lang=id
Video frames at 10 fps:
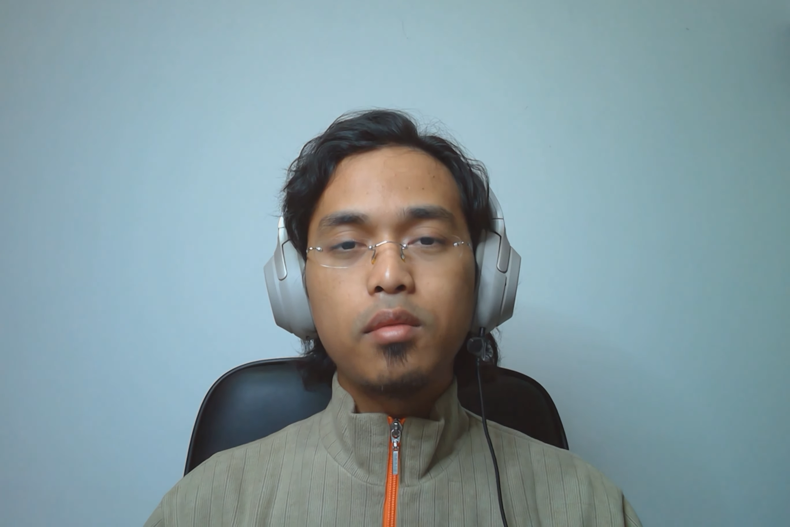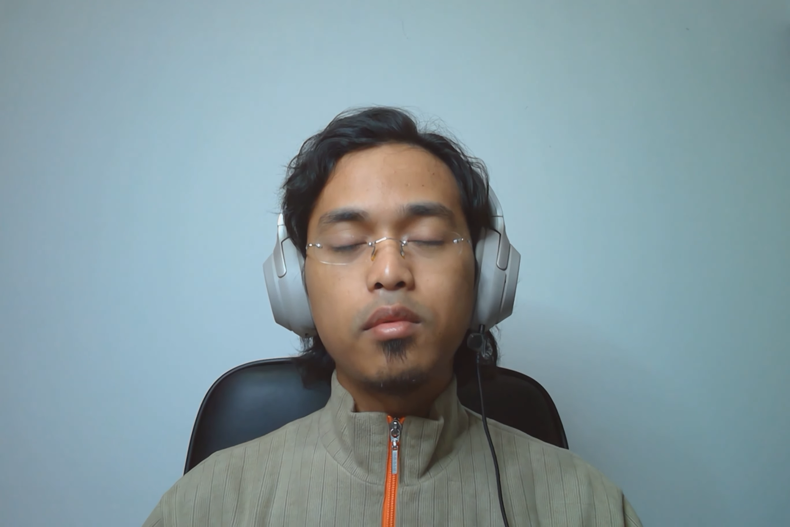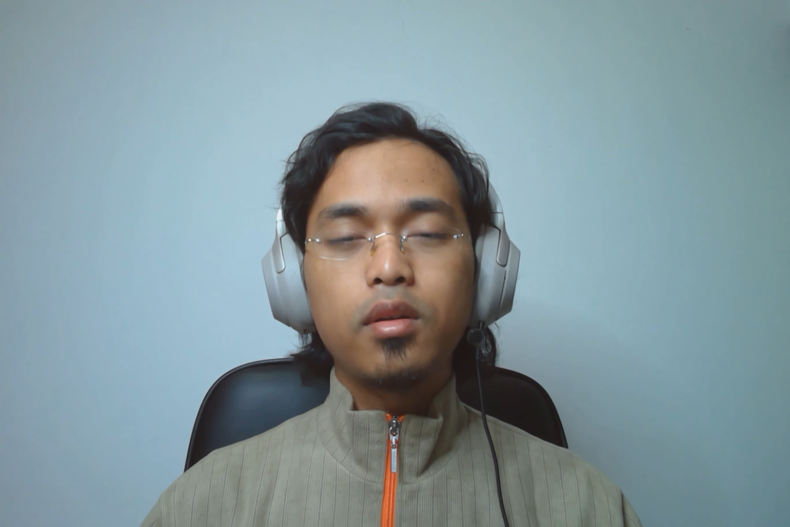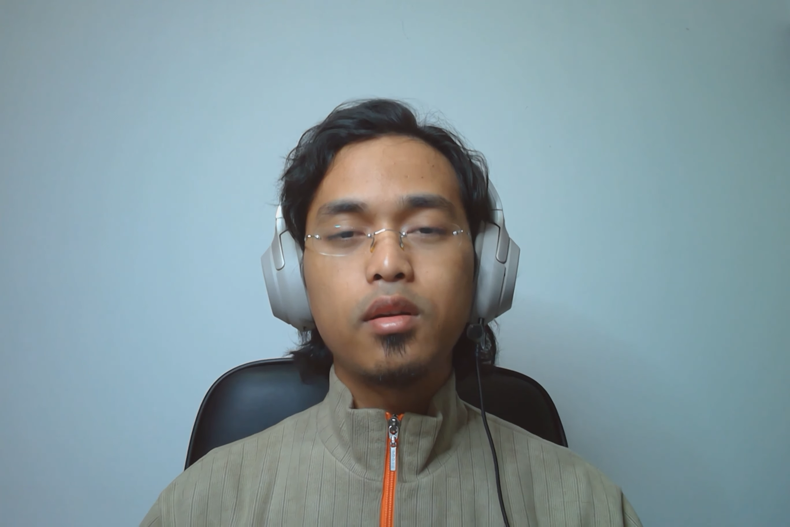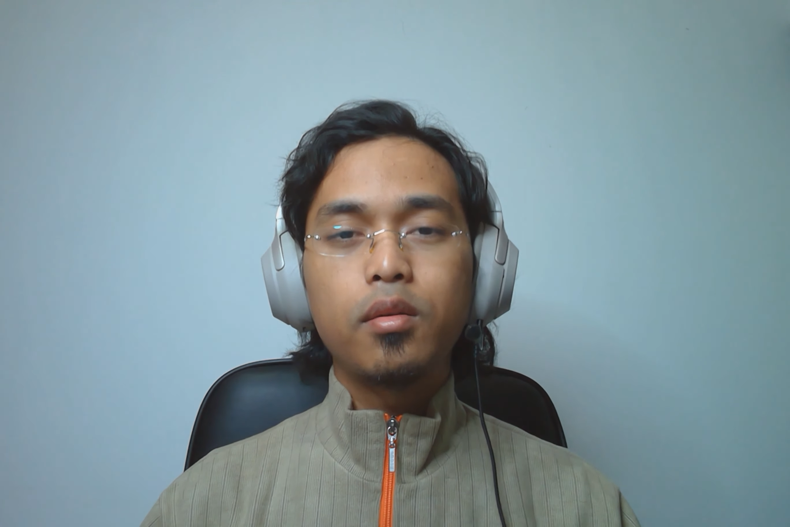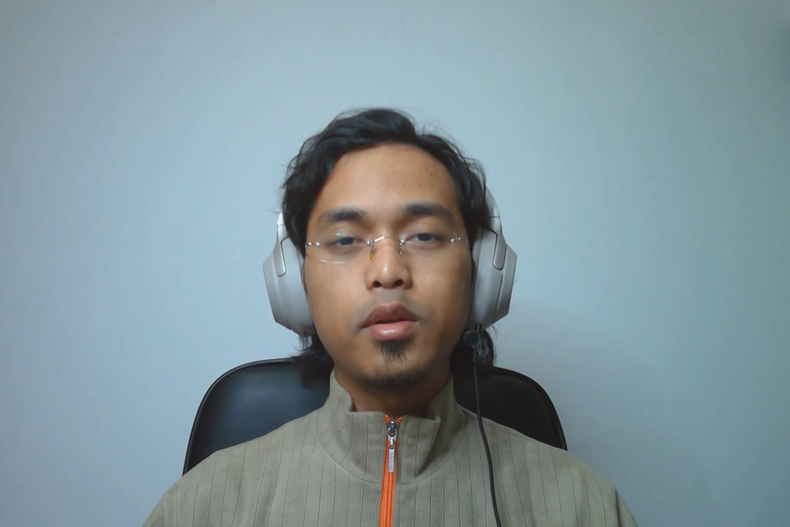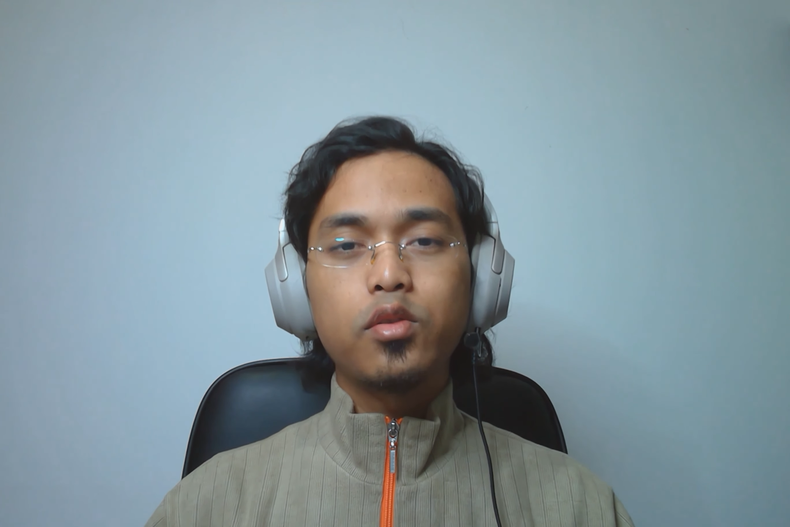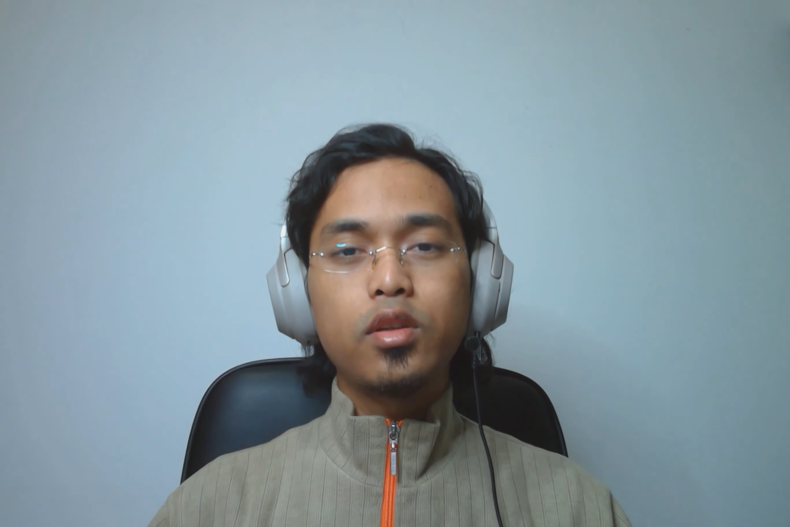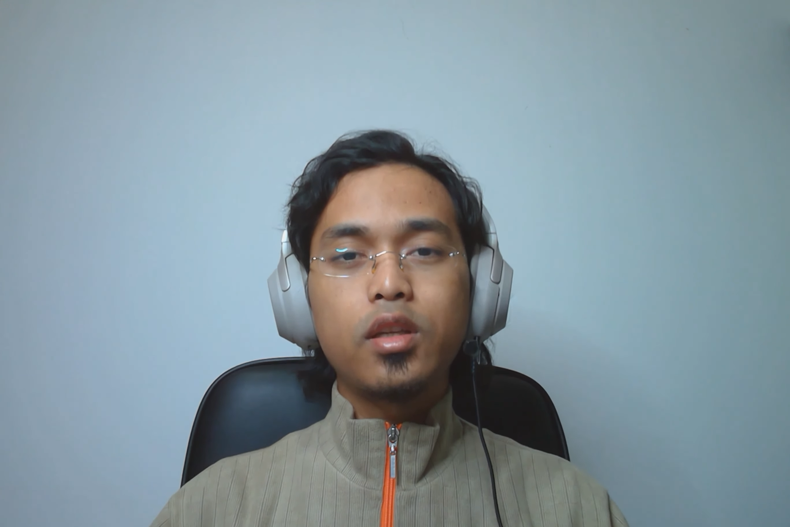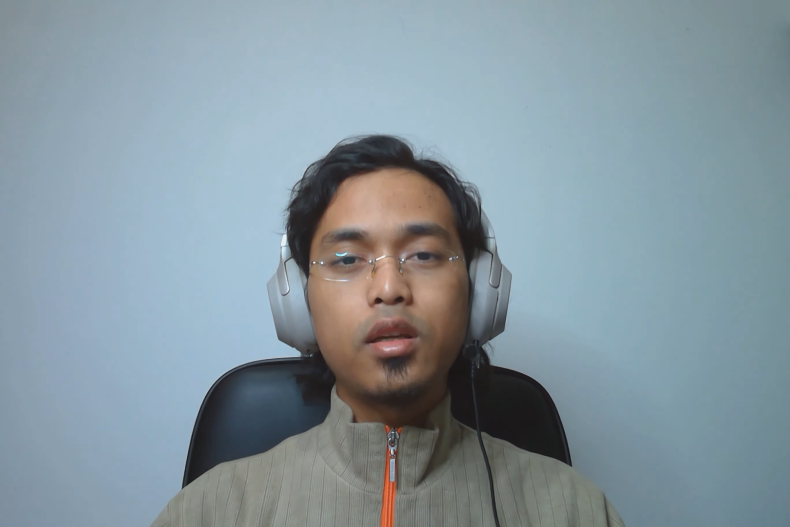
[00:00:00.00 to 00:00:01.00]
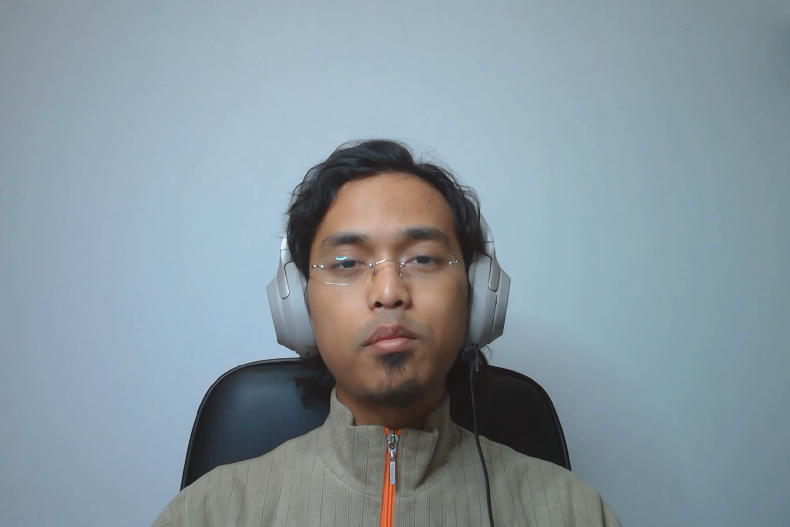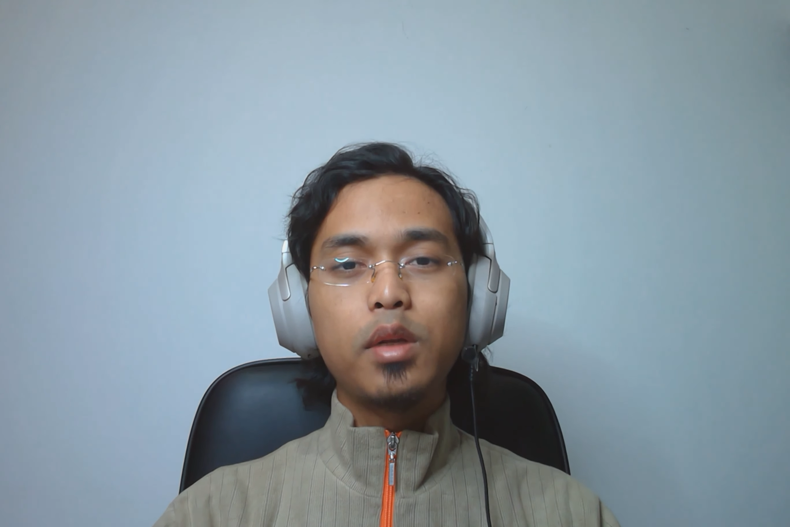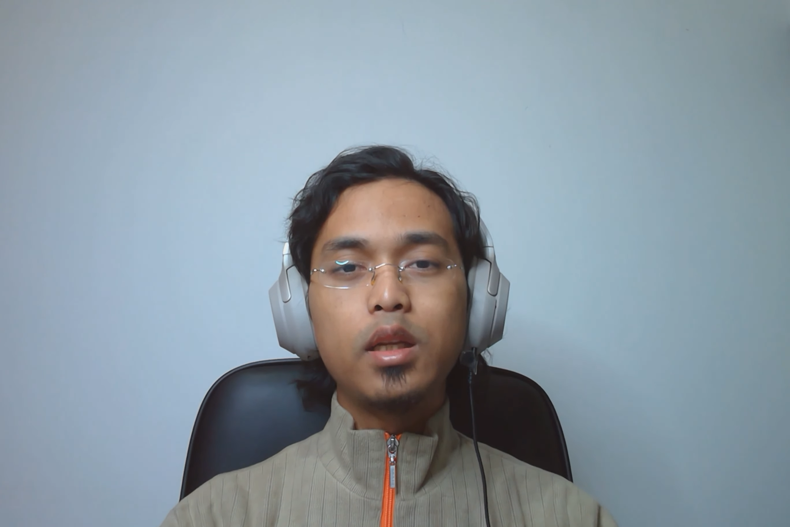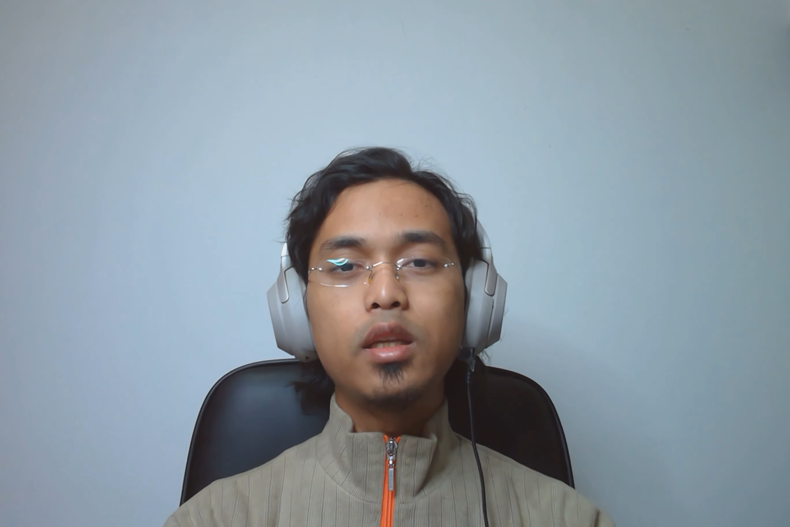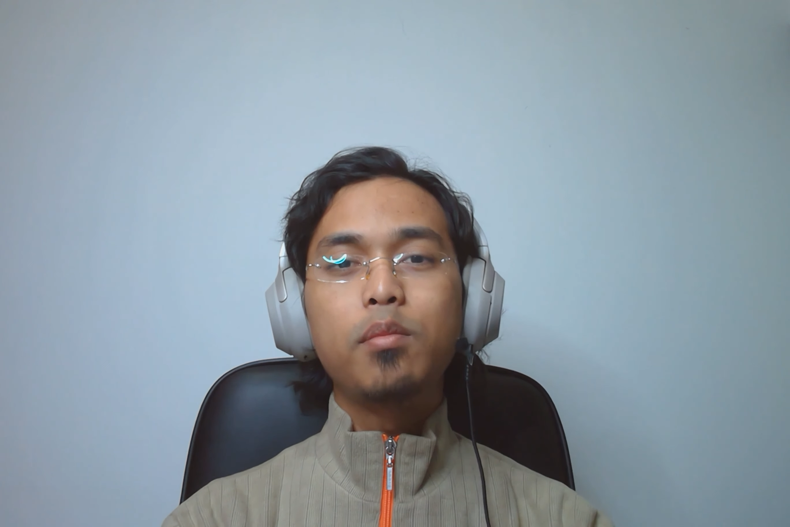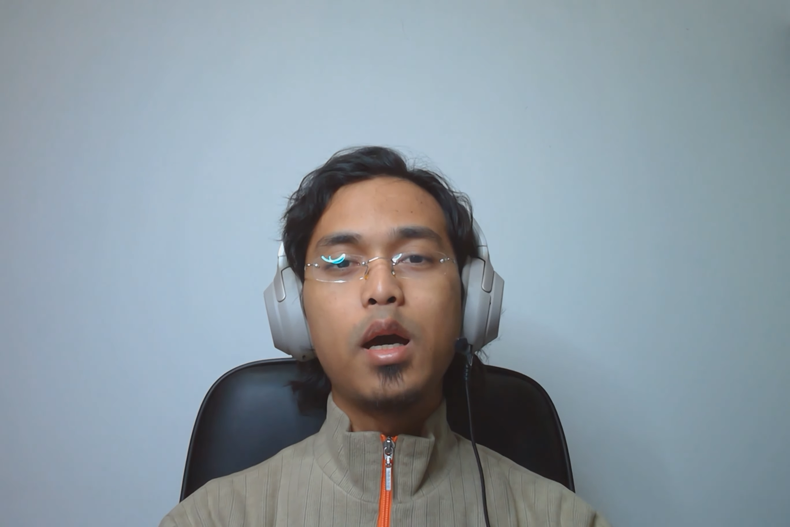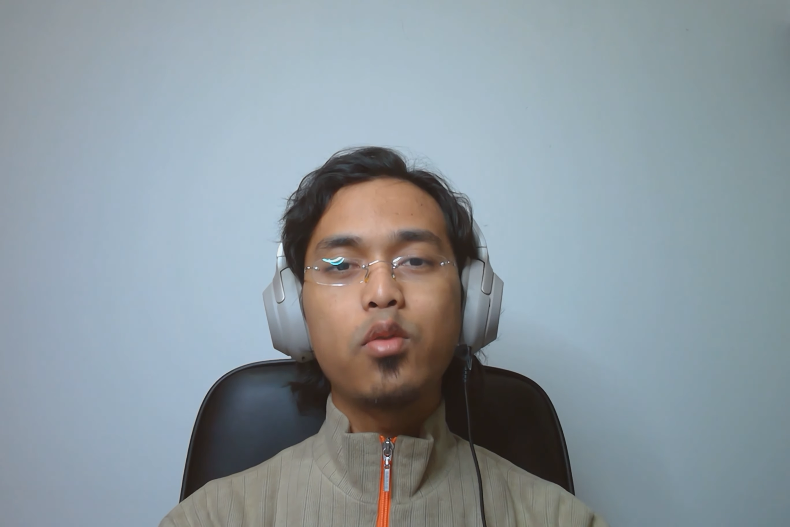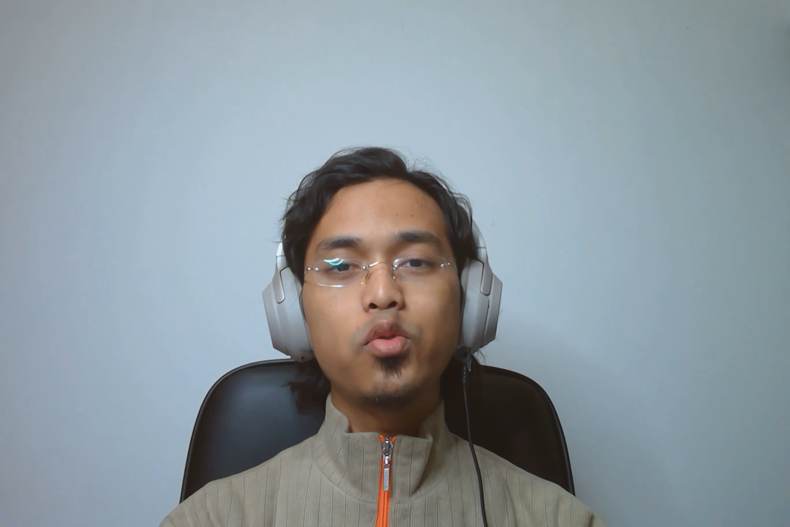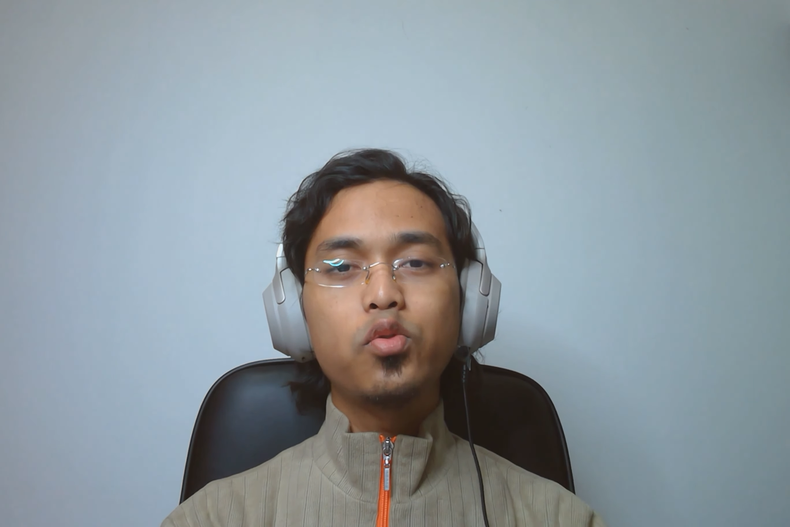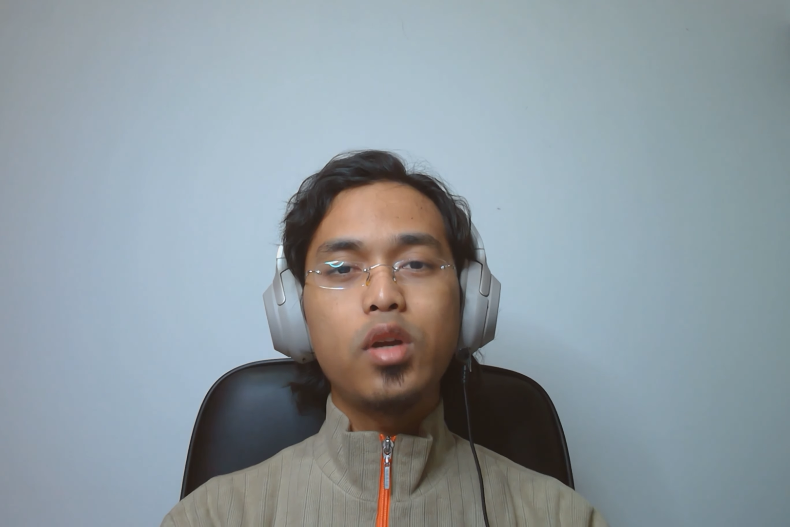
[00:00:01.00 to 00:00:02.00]
Eh, maksudnya saya beli
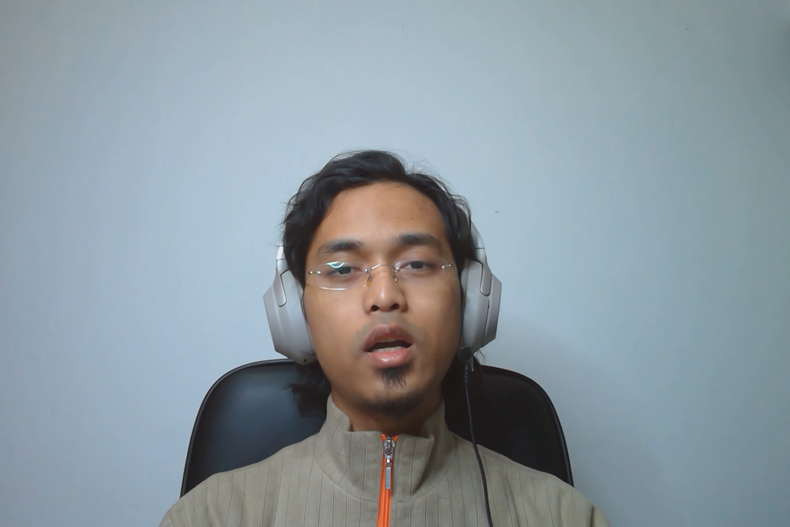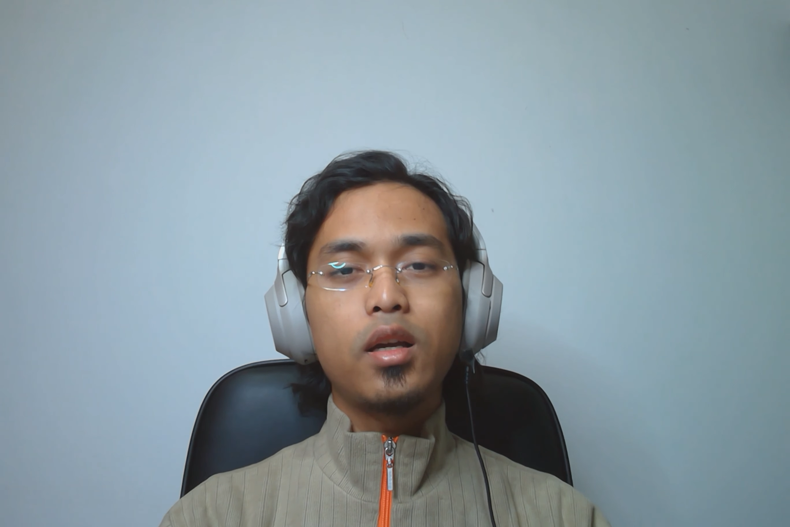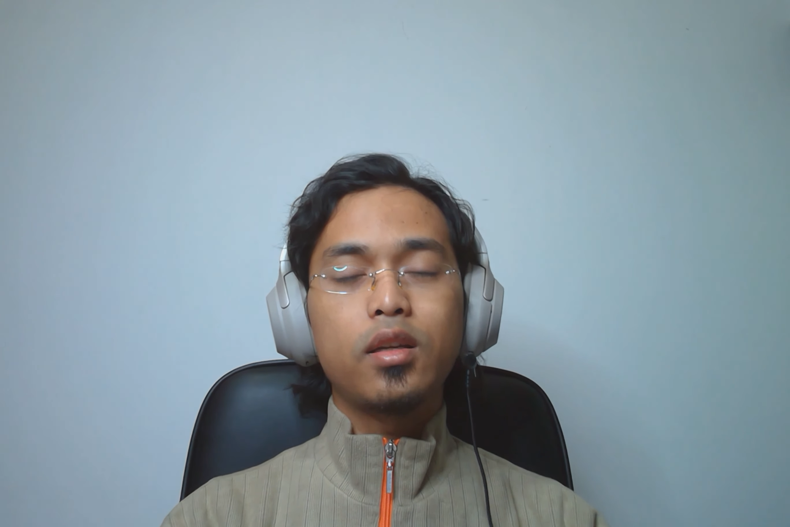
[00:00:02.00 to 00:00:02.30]
baru juga